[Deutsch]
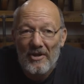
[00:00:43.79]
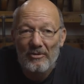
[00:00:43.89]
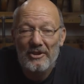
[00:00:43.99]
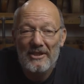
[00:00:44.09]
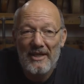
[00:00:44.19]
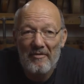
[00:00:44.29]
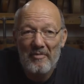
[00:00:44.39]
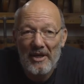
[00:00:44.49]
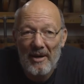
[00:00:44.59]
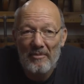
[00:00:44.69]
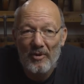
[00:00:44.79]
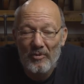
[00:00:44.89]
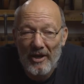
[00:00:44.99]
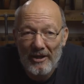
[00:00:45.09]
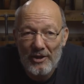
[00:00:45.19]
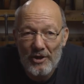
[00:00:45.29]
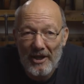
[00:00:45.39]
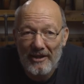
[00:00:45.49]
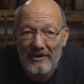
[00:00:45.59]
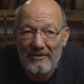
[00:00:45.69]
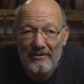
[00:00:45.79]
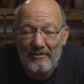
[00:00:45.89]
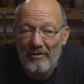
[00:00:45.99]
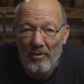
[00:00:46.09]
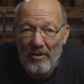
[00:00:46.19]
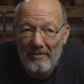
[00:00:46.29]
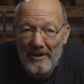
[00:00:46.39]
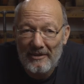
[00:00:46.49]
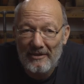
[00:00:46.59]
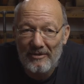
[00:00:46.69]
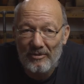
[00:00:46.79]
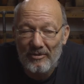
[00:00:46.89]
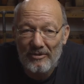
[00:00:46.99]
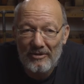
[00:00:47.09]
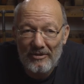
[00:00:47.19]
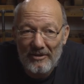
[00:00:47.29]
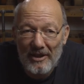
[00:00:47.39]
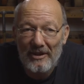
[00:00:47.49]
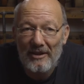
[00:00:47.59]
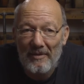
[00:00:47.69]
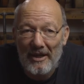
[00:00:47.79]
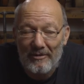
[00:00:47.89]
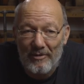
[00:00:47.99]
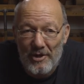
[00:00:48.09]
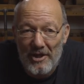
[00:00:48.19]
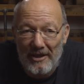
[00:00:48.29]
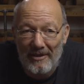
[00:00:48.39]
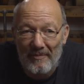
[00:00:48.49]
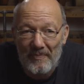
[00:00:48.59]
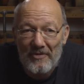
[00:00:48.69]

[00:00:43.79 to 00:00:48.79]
und das darf man näher mehr uneingeschränkt verarbeiten und in die Welt verschicken.